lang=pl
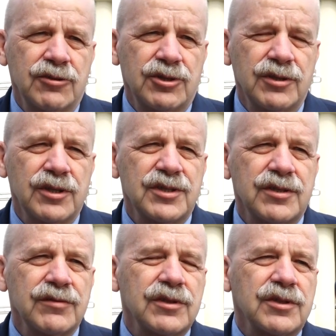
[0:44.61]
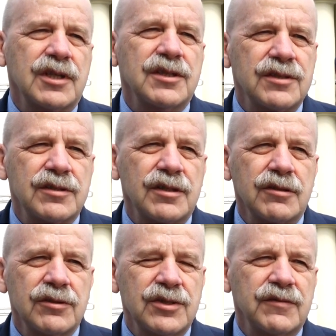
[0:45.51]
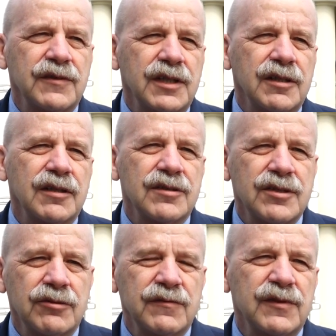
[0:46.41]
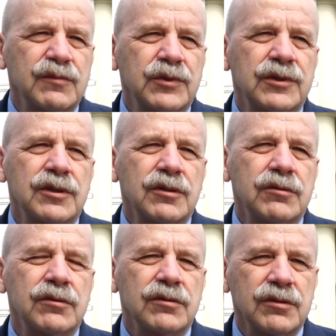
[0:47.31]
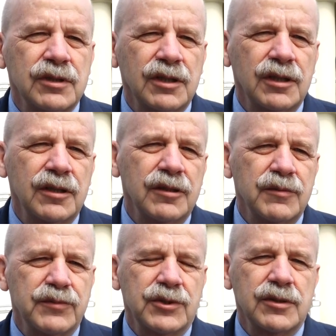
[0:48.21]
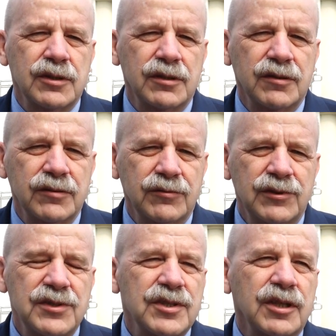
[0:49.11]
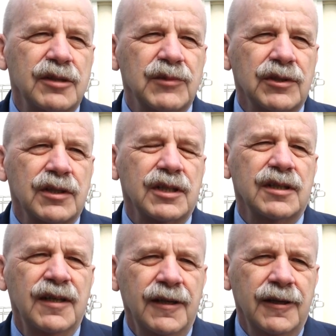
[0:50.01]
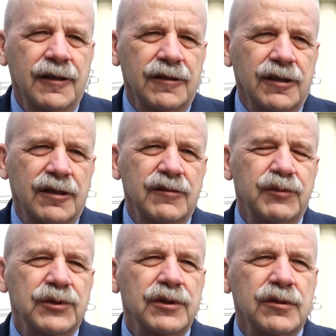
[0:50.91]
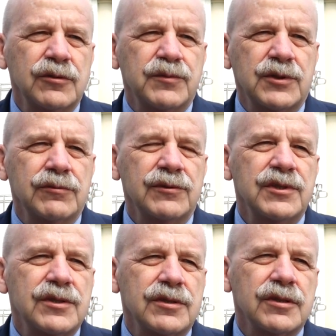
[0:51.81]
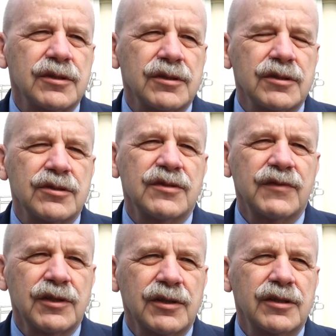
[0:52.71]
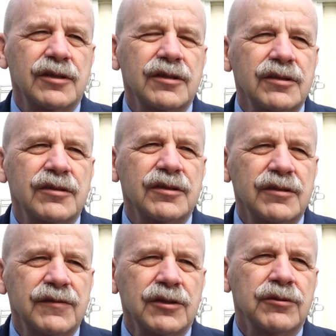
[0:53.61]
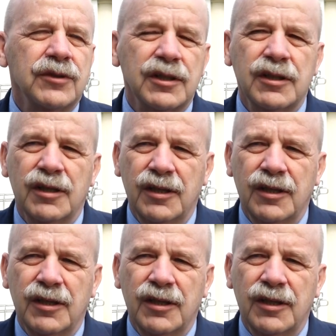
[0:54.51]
Czynne są też kasy starostwa zarówno w budynku e, przy ulicy Kamionka, jak i w budynku przy ulicy e, Żwirki i Wigury.